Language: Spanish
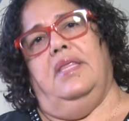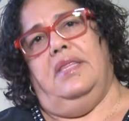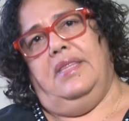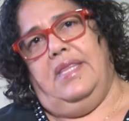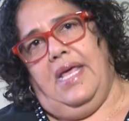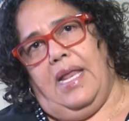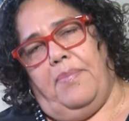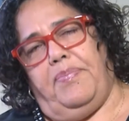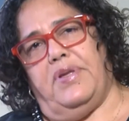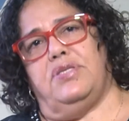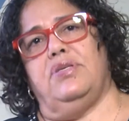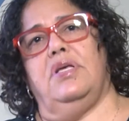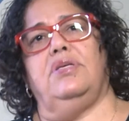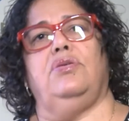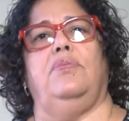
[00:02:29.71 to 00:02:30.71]
de las
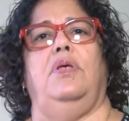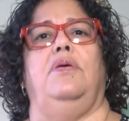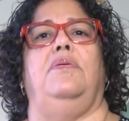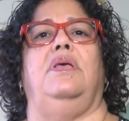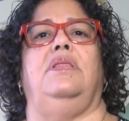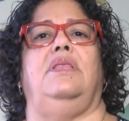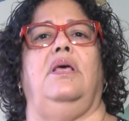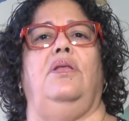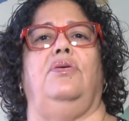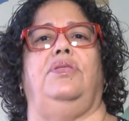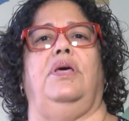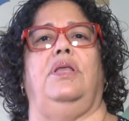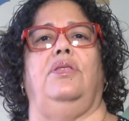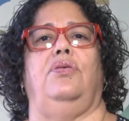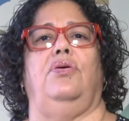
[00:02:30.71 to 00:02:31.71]
personas sobrevivientes en los
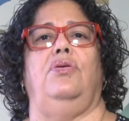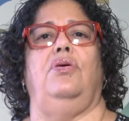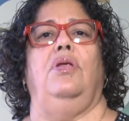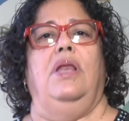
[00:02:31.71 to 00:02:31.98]
territorios,